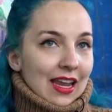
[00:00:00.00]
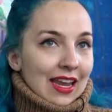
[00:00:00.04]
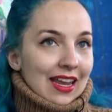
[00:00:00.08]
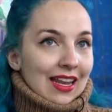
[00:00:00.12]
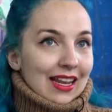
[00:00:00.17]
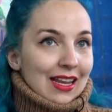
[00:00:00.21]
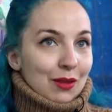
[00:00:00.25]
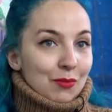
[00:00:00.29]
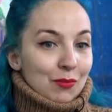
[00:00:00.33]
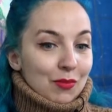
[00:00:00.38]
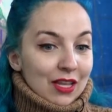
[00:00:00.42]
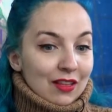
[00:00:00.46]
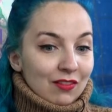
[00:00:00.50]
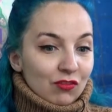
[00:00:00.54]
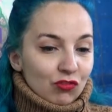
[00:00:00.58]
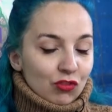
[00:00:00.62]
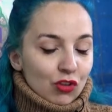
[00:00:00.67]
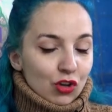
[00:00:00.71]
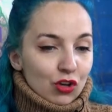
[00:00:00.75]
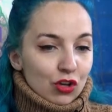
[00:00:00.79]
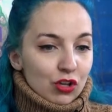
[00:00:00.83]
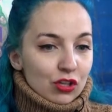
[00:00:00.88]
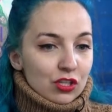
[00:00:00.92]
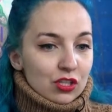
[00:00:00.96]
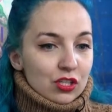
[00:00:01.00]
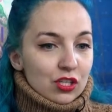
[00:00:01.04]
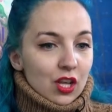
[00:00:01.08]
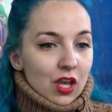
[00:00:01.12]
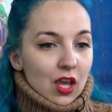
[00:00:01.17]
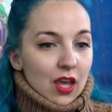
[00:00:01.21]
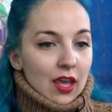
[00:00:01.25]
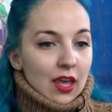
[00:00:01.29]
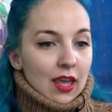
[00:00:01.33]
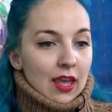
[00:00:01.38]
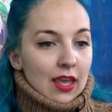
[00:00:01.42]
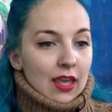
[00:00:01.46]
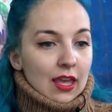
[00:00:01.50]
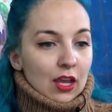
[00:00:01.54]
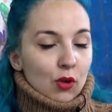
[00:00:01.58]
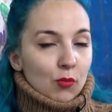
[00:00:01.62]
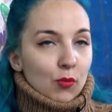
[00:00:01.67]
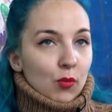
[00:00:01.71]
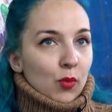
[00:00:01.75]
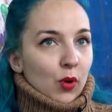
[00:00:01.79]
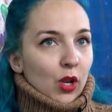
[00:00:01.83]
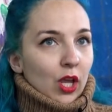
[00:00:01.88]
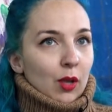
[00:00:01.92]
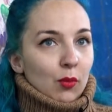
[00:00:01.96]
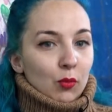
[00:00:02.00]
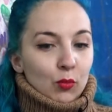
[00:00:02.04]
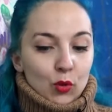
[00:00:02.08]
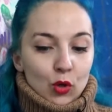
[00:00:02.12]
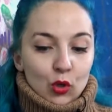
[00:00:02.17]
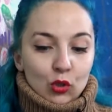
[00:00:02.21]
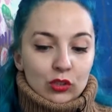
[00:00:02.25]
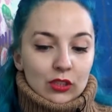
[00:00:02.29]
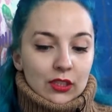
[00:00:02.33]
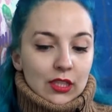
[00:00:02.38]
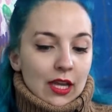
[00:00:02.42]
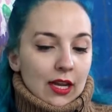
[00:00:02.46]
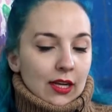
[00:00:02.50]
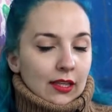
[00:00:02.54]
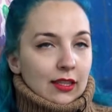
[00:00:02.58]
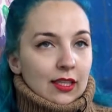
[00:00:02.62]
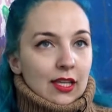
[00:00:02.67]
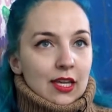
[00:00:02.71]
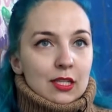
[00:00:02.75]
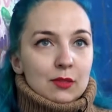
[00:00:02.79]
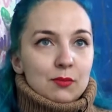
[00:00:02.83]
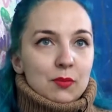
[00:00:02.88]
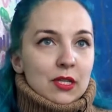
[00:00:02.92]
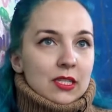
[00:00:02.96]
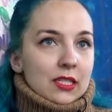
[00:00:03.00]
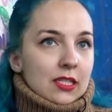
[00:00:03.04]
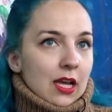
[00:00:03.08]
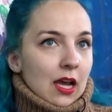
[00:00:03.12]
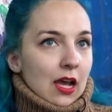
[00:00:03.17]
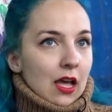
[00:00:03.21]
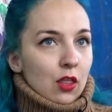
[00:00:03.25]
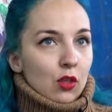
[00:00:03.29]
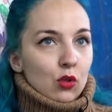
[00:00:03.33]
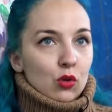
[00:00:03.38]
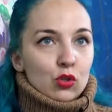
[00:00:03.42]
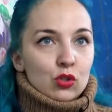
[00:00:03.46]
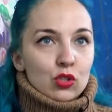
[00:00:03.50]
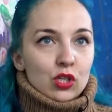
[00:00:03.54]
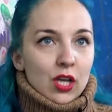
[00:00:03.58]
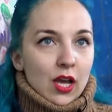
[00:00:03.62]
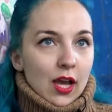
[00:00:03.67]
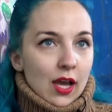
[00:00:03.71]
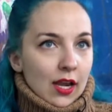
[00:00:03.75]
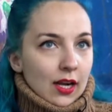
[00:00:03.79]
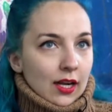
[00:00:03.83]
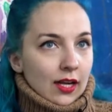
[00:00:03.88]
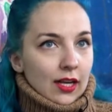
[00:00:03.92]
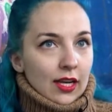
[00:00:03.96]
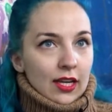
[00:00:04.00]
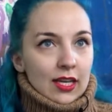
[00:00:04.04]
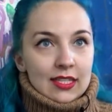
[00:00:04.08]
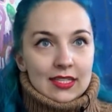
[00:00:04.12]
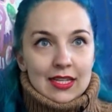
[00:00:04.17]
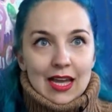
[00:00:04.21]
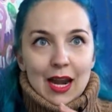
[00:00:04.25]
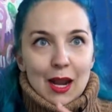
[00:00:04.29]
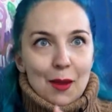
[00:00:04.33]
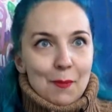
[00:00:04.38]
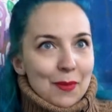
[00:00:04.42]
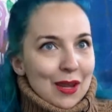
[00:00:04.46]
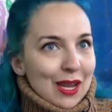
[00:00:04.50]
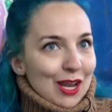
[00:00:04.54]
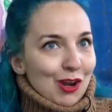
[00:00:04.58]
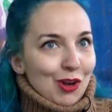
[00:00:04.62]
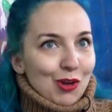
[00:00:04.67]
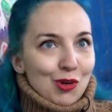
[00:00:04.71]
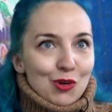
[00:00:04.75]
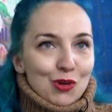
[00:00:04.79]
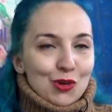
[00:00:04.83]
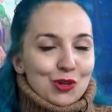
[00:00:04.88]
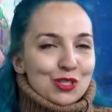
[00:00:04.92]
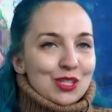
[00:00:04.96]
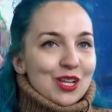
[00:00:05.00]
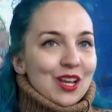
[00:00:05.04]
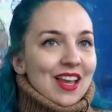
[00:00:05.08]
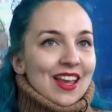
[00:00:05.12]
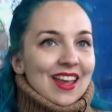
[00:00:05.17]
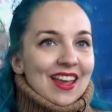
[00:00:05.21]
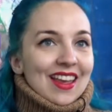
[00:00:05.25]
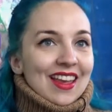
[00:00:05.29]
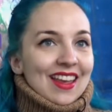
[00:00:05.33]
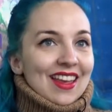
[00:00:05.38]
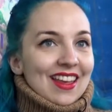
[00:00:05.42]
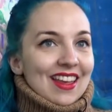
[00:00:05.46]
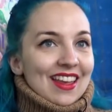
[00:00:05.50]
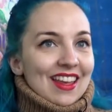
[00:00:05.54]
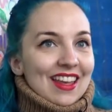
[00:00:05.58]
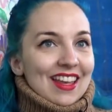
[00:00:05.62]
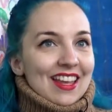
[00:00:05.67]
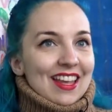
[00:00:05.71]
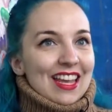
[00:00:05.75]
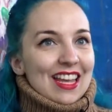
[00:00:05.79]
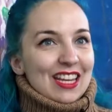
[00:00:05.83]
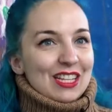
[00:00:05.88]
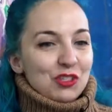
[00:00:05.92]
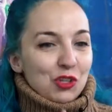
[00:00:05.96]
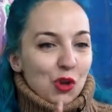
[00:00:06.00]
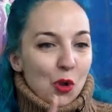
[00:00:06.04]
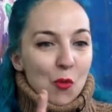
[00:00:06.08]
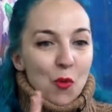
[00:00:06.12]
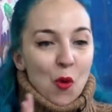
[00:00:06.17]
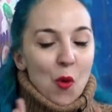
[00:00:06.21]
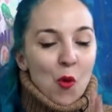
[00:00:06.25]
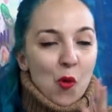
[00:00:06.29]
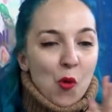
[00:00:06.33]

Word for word: elementos eh, como por ejemplo tartas, pescados, carnes, caramelos. Eh, es como un